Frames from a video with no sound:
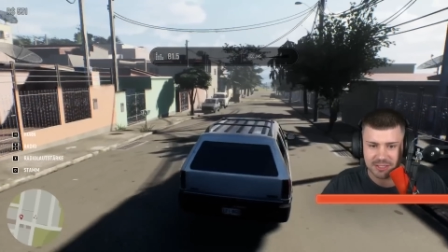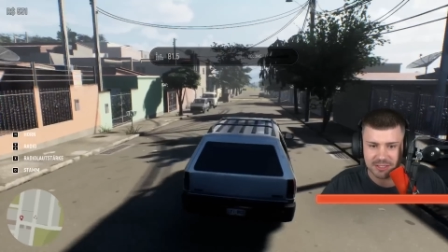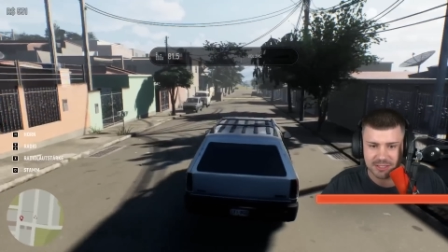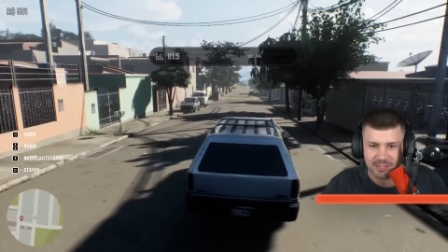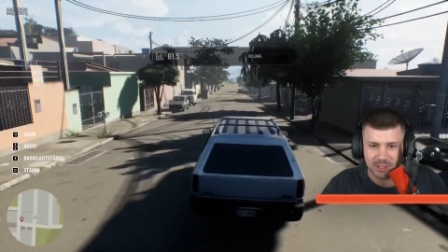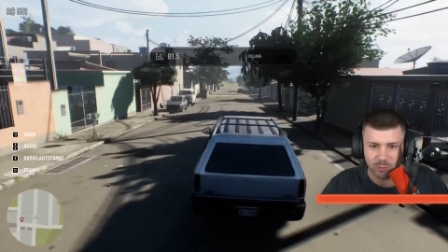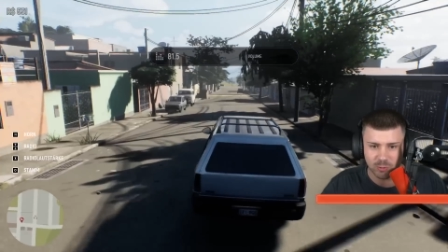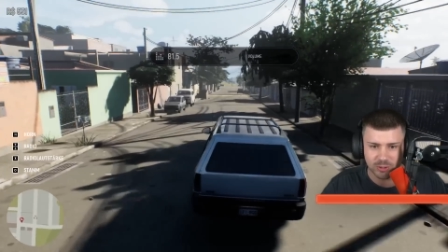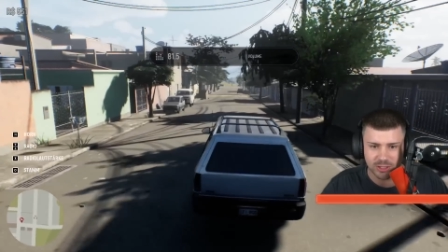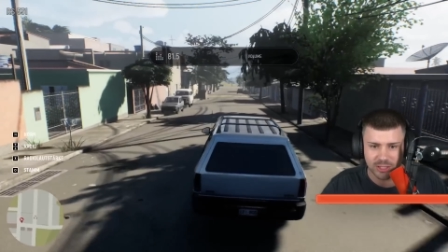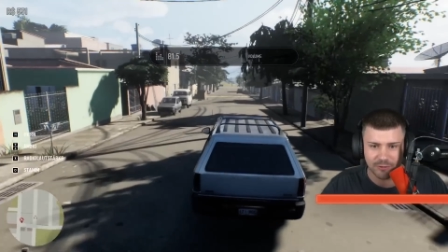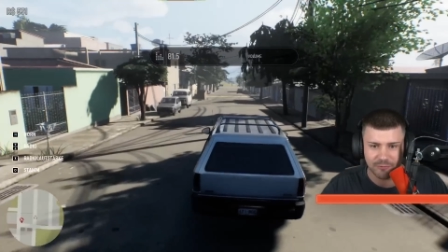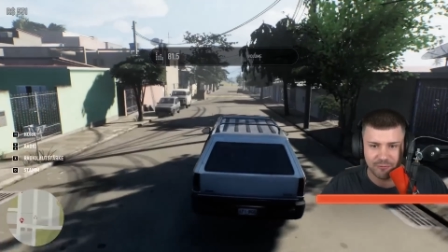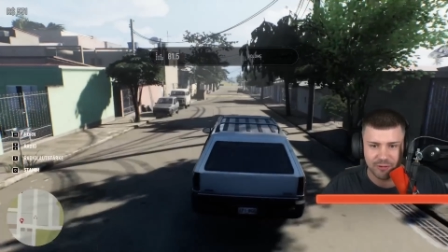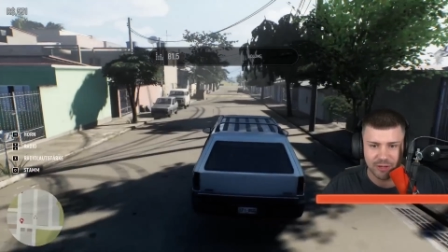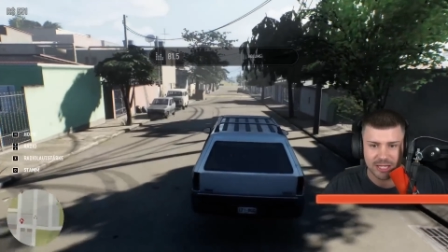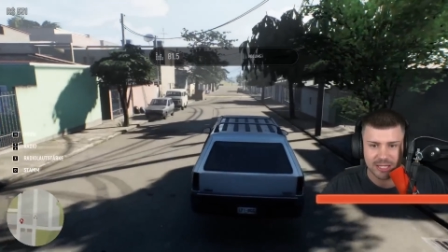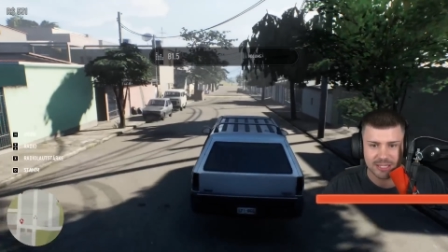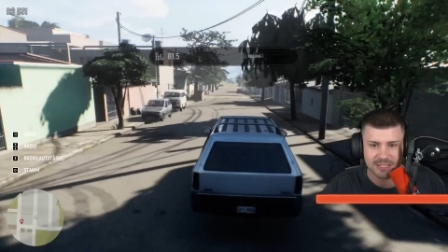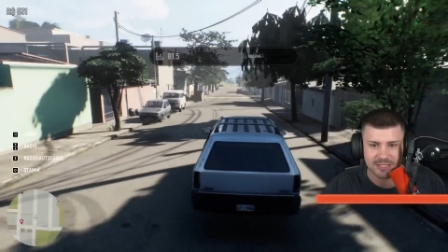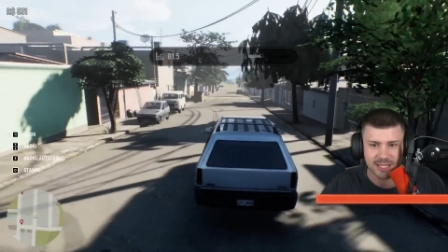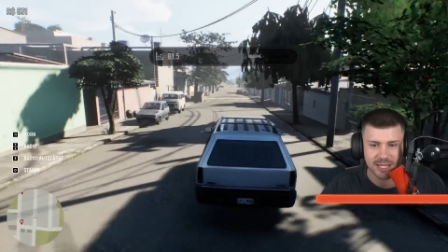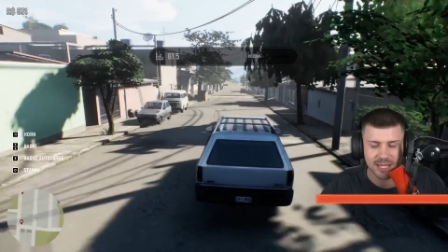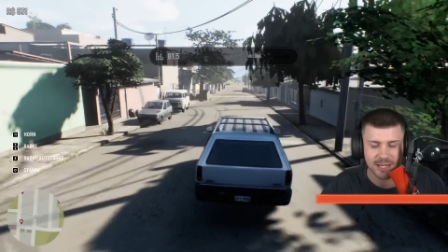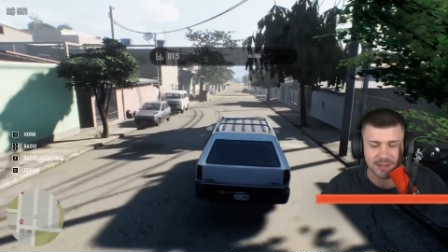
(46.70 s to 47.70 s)
hier
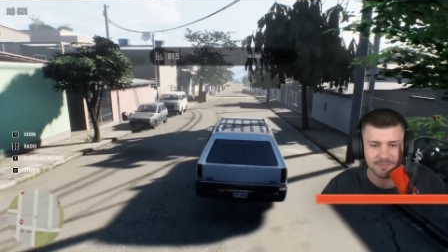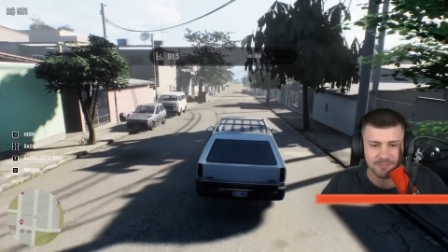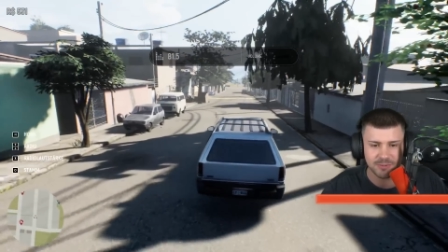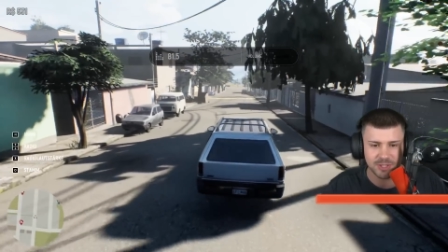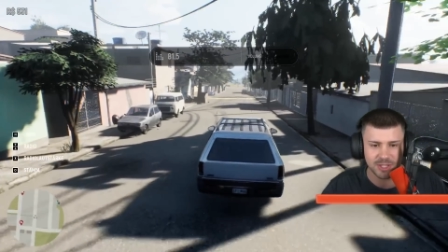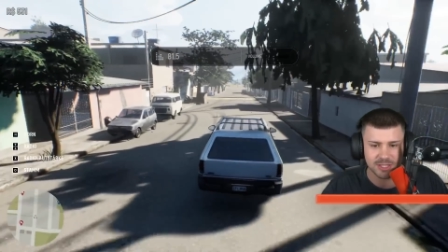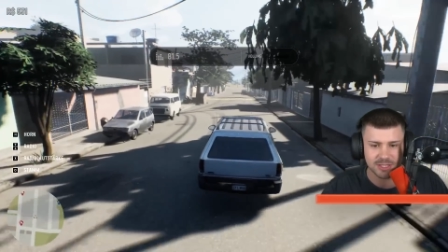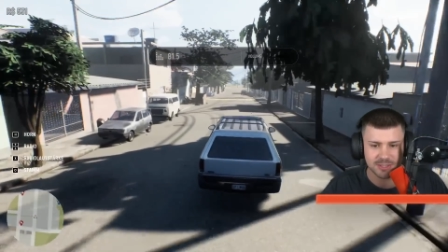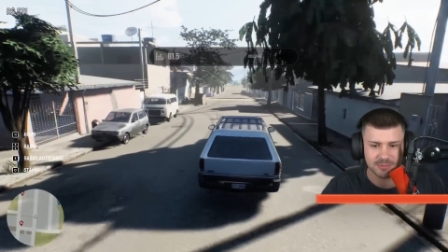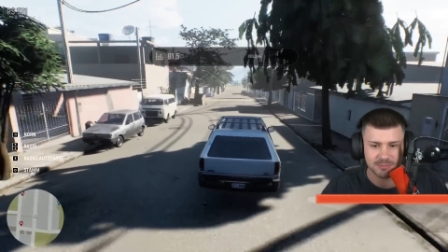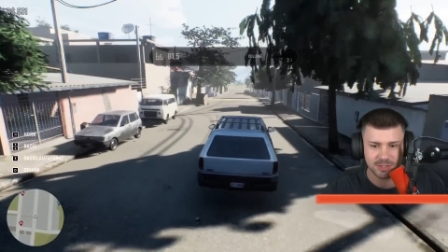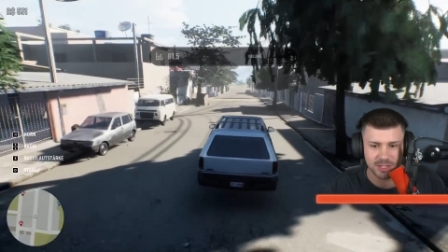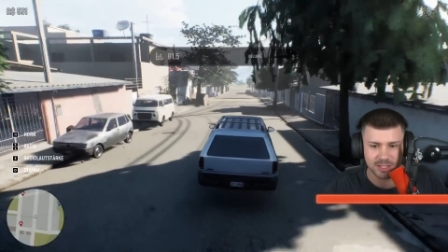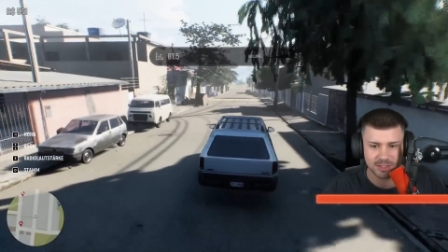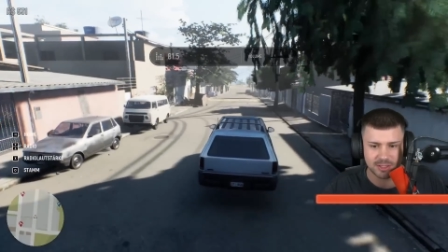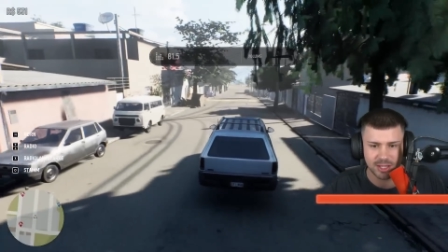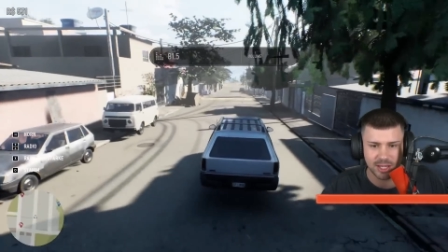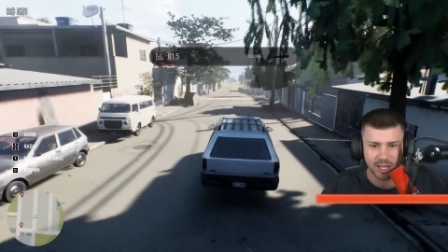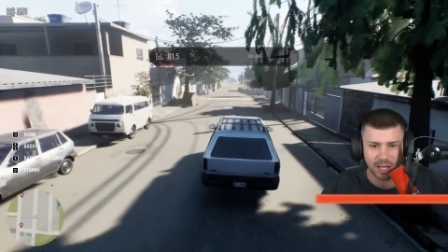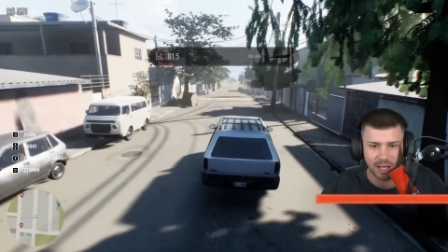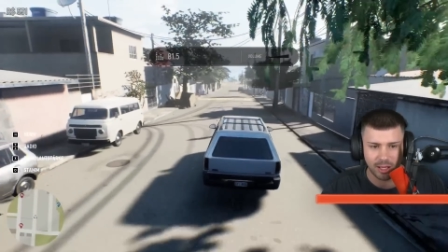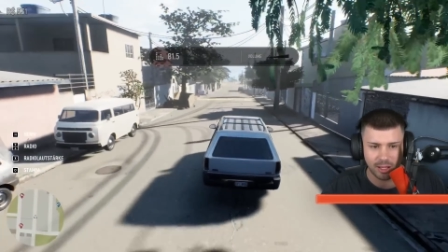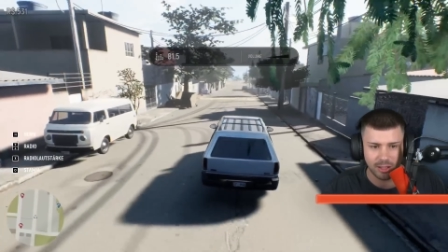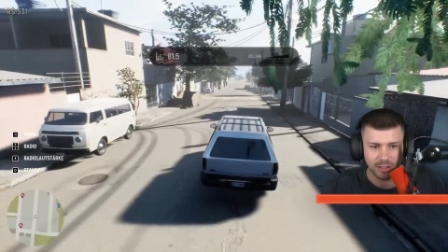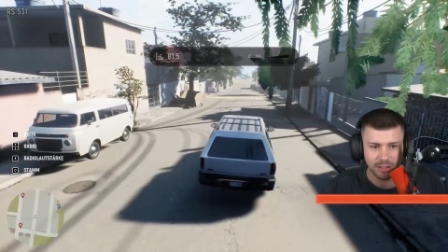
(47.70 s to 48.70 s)
unterwegs in diesem
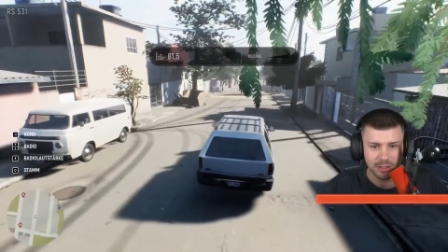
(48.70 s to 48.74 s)
GTA.